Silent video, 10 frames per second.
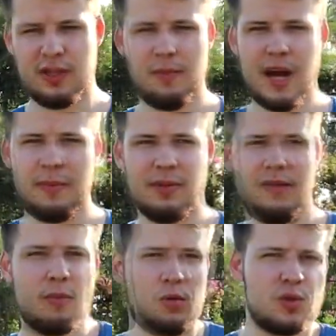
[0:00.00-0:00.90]
Депай под
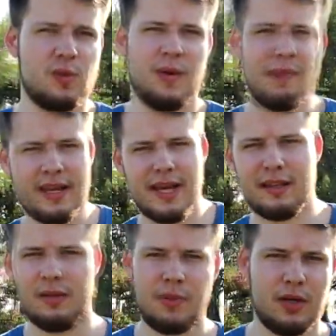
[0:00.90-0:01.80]
вопросом
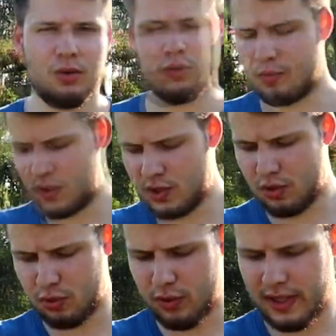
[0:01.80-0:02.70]
непонятно, перейдет он в
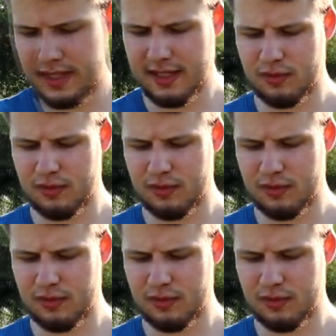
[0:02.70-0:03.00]
Барселону или нет,